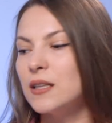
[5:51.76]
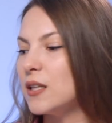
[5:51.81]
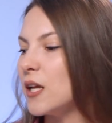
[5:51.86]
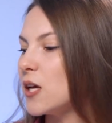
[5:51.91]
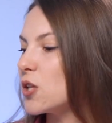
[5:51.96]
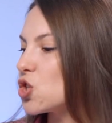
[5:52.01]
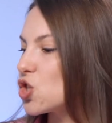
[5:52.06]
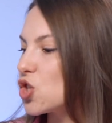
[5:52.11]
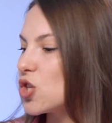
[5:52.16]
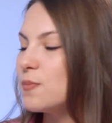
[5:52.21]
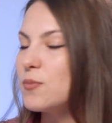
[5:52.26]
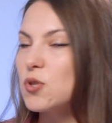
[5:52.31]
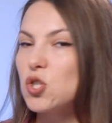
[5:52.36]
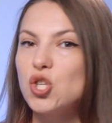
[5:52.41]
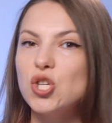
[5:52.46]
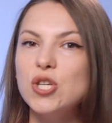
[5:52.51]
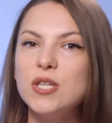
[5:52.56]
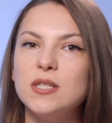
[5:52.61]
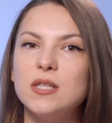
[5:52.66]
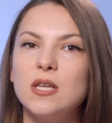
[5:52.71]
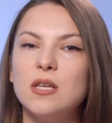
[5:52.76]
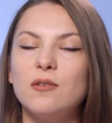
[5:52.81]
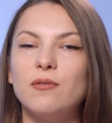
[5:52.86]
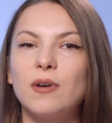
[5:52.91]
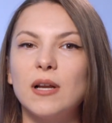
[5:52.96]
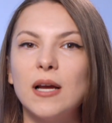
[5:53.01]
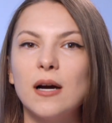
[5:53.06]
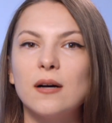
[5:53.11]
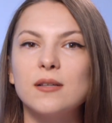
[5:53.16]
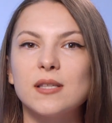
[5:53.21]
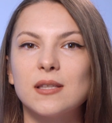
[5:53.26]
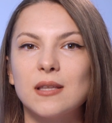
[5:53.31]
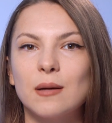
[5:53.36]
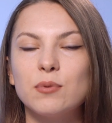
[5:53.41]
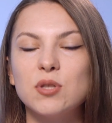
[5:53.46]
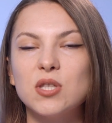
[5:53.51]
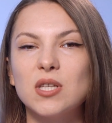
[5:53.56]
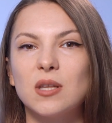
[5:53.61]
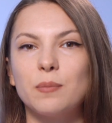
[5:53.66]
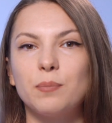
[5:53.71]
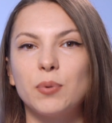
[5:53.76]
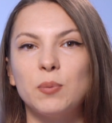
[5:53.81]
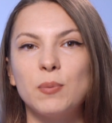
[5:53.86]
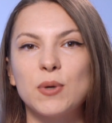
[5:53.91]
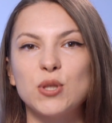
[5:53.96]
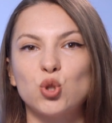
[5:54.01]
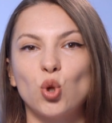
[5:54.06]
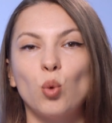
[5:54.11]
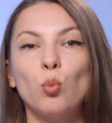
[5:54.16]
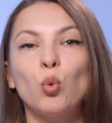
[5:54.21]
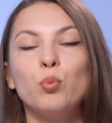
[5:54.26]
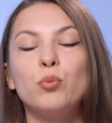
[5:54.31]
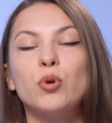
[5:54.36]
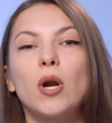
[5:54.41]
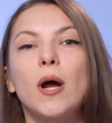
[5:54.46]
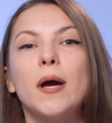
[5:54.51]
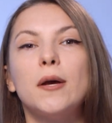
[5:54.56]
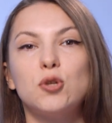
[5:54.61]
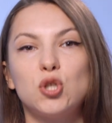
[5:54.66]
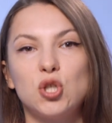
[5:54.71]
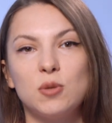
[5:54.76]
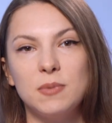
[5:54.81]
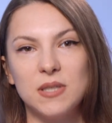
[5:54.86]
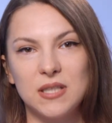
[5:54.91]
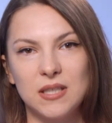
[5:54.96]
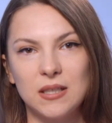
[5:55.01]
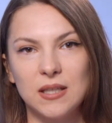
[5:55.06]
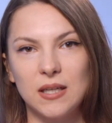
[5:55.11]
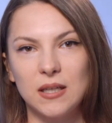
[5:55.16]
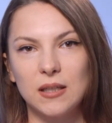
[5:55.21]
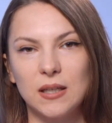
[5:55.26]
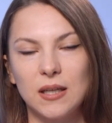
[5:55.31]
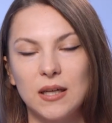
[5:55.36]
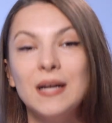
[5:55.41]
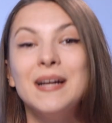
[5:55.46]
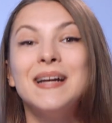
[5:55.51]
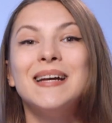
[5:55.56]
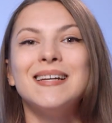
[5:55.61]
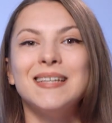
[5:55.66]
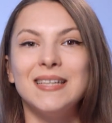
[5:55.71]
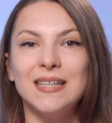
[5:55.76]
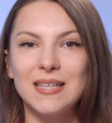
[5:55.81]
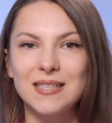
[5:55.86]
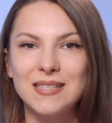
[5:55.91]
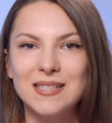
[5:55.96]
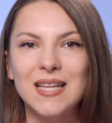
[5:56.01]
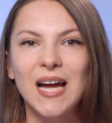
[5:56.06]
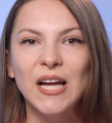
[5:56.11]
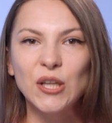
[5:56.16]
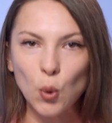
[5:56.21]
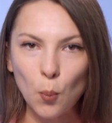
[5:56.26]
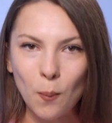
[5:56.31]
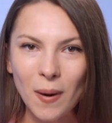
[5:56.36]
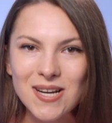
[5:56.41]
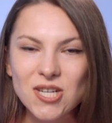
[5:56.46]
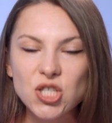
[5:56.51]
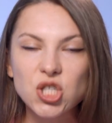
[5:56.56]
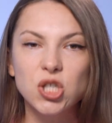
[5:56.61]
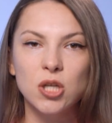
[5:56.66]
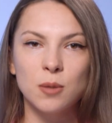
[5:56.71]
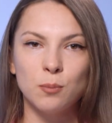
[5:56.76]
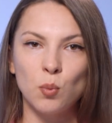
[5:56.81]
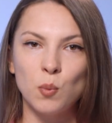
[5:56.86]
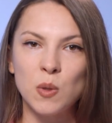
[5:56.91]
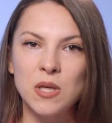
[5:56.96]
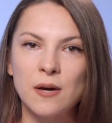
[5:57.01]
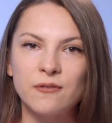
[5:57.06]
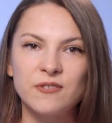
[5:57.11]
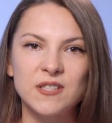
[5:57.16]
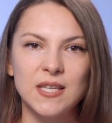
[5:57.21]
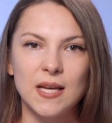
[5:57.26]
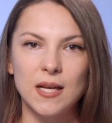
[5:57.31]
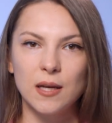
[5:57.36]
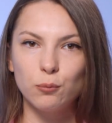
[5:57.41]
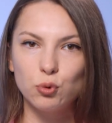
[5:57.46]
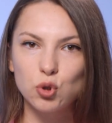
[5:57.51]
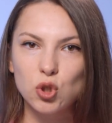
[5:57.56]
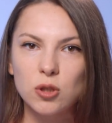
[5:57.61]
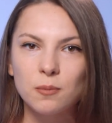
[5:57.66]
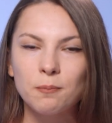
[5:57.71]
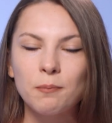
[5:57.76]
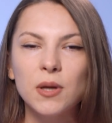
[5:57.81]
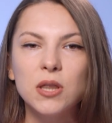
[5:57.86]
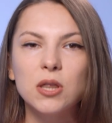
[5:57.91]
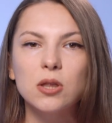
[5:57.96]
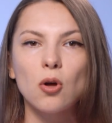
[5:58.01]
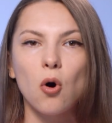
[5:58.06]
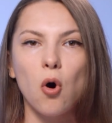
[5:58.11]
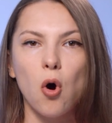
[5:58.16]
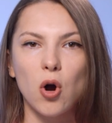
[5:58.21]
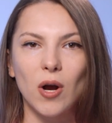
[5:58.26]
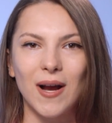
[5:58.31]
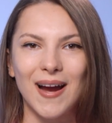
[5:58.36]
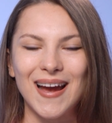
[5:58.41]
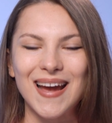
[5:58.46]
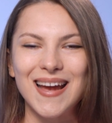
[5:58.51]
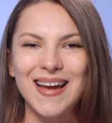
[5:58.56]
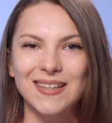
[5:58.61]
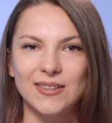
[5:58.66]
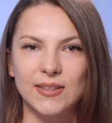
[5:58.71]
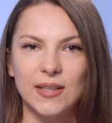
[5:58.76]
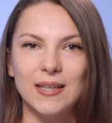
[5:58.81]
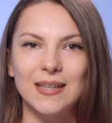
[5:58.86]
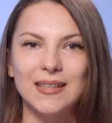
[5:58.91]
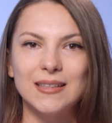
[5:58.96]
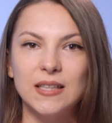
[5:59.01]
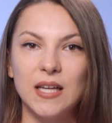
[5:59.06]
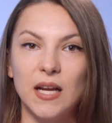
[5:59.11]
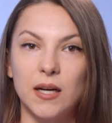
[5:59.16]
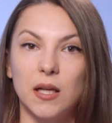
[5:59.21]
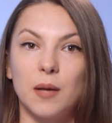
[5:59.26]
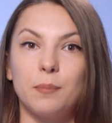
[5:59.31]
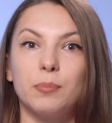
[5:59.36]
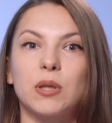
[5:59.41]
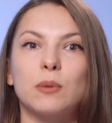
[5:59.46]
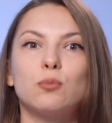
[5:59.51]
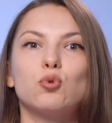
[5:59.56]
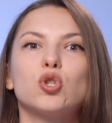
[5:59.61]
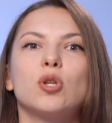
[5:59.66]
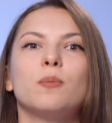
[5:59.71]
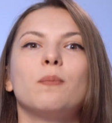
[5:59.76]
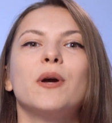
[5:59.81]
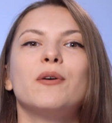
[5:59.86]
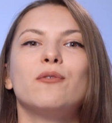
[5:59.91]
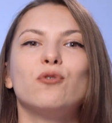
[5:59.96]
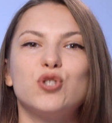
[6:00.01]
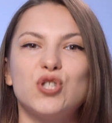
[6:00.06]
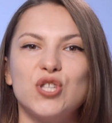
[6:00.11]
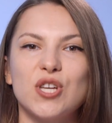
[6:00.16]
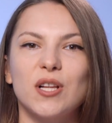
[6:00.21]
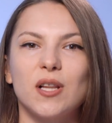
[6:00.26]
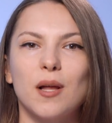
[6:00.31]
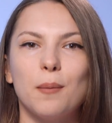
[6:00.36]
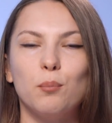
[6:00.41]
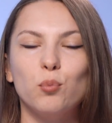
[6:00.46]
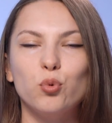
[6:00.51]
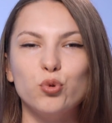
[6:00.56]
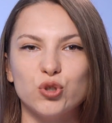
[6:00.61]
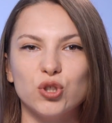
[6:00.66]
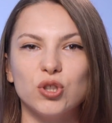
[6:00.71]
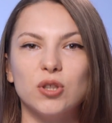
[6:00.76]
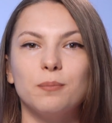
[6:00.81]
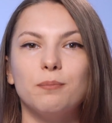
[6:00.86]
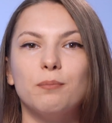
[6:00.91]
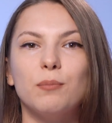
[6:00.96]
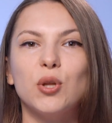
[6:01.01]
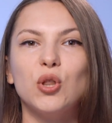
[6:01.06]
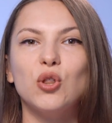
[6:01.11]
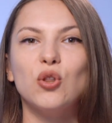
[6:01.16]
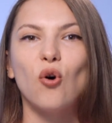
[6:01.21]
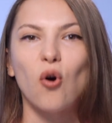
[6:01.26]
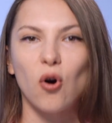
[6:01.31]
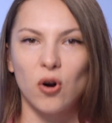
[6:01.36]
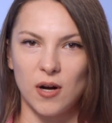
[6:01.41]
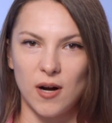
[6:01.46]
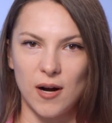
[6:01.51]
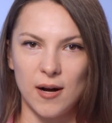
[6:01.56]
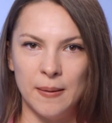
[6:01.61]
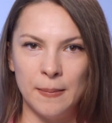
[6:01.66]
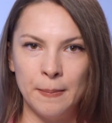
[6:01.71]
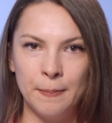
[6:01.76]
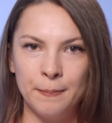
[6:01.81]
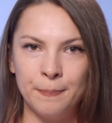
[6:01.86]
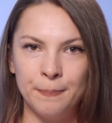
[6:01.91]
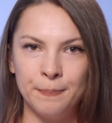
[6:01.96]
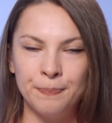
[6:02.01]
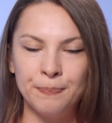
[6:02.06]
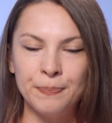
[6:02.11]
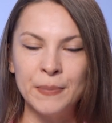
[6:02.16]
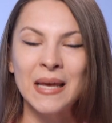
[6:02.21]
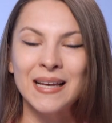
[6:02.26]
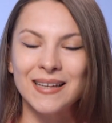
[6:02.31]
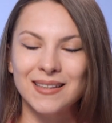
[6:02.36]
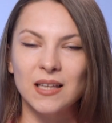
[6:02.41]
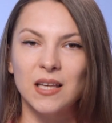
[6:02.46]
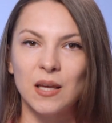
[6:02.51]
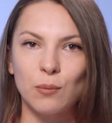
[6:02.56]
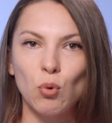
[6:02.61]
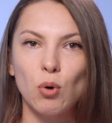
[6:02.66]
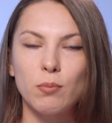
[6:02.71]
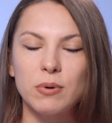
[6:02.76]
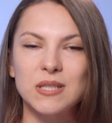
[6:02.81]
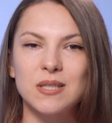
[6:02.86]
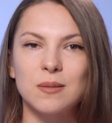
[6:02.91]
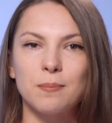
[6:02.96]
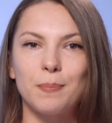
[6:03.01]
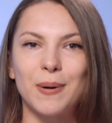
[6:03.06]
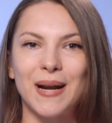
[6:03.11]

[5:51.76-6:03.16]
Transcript: на отшибе жизни, не валялся там где-то под мостом умирающий без энергии. Я стану большим, у меня в теле будет много этой энергии, потому что моего тела будет много. И таким образом